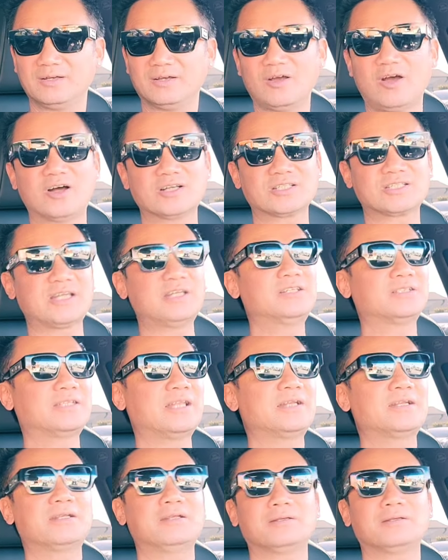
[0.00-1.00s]
họ sẽ đưa
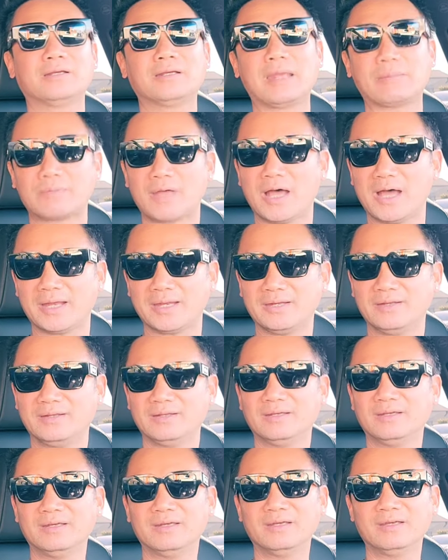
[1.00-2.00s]
tin kịp thời
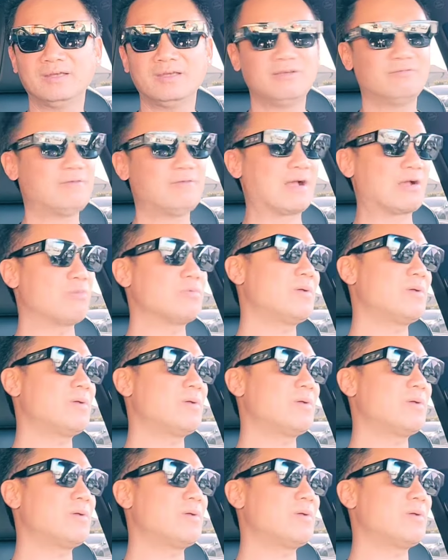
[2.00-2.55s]
và cũng